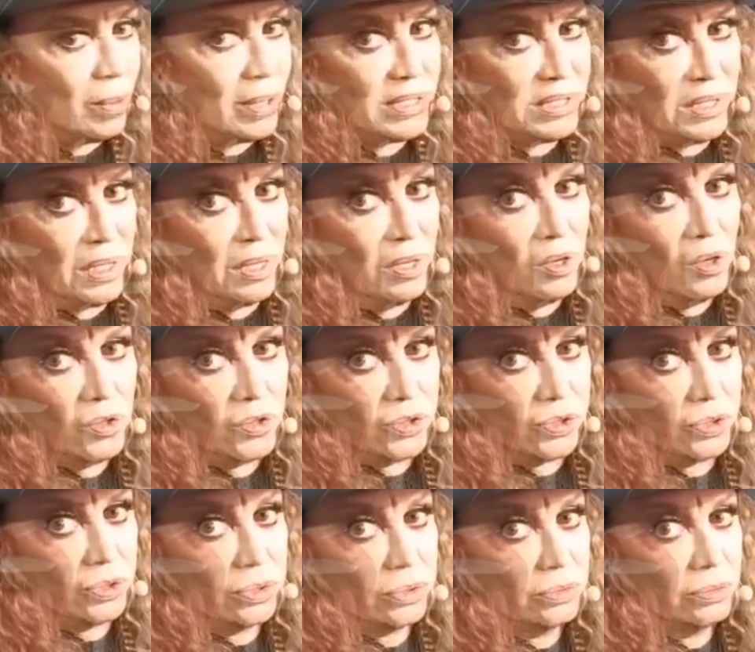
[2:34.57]

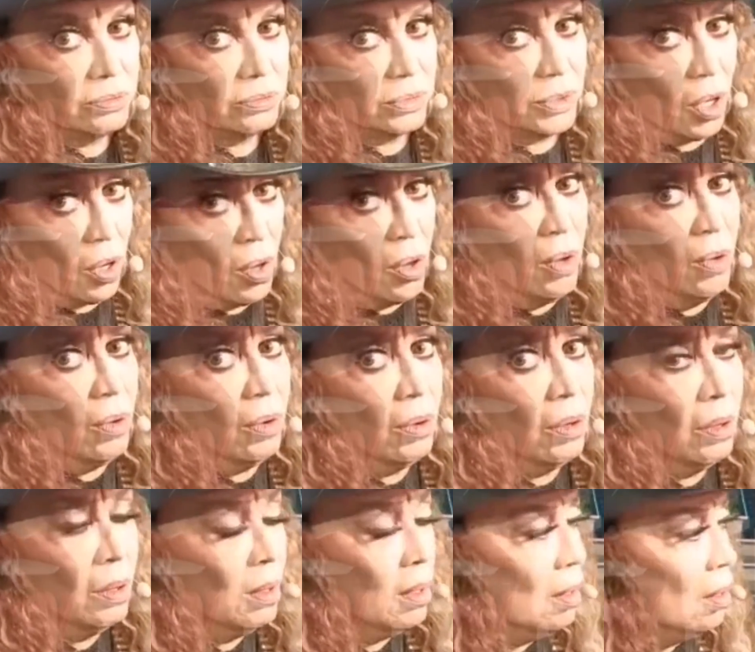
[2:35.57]
huevecillos, ¿no?
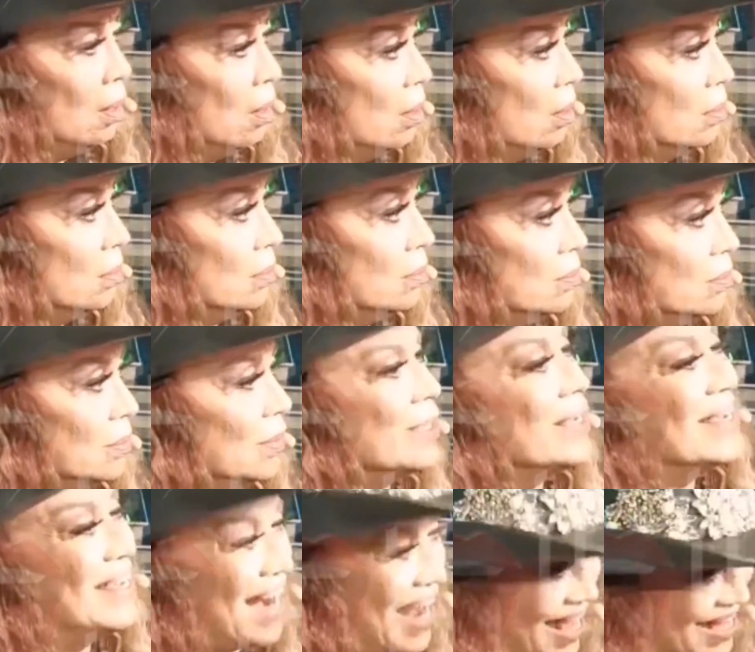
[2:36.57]
Pues mucho éxito.
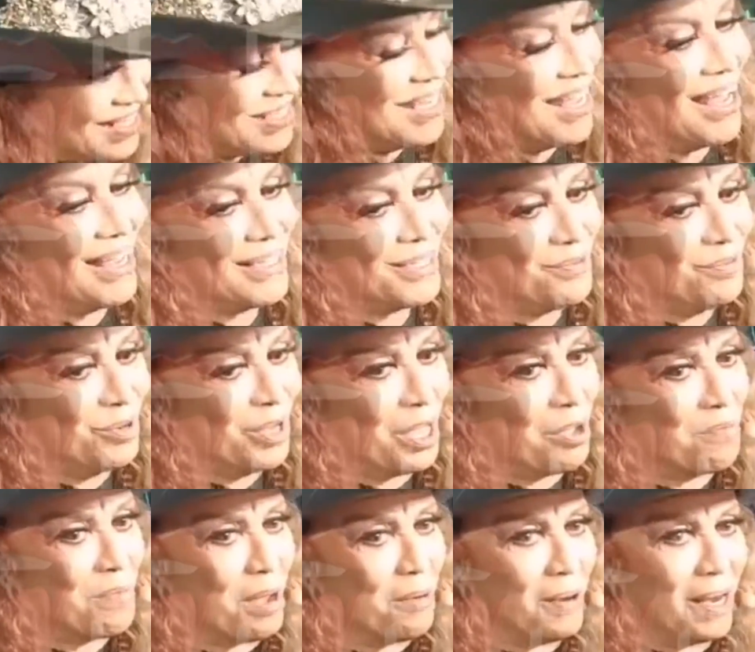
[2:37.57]
Gracias,
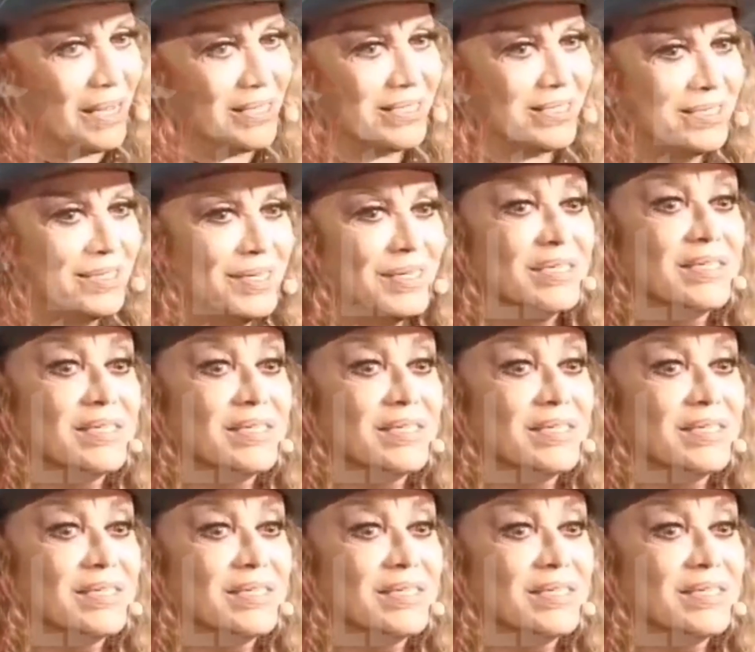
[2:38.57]
muy amables.